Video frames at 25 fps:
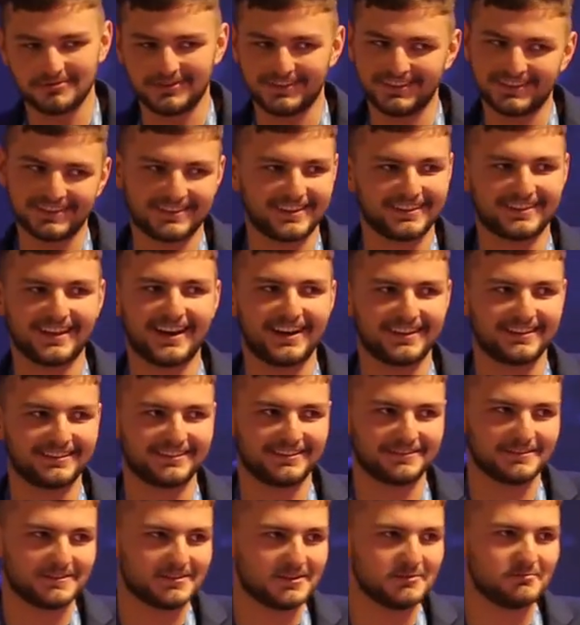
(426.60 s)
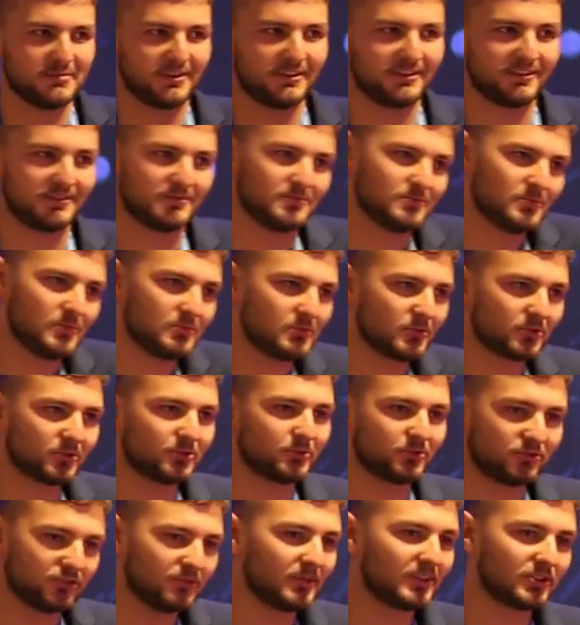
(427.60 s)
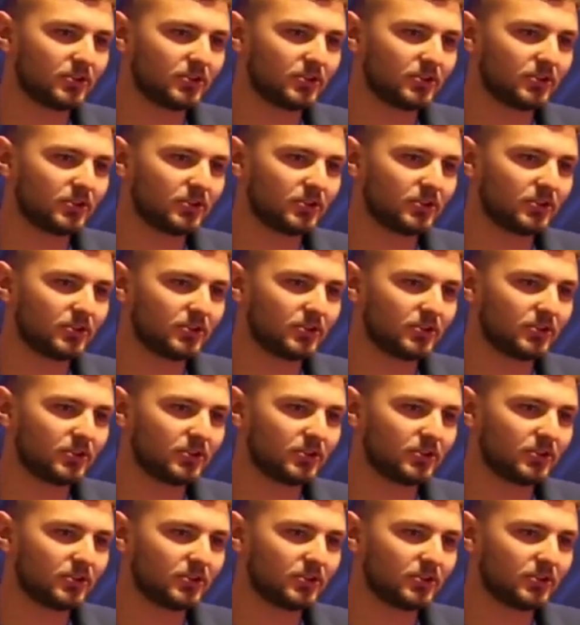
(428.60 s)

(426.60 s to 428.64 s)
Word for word: i nic nie dadzą. Chyba po prostu trzeba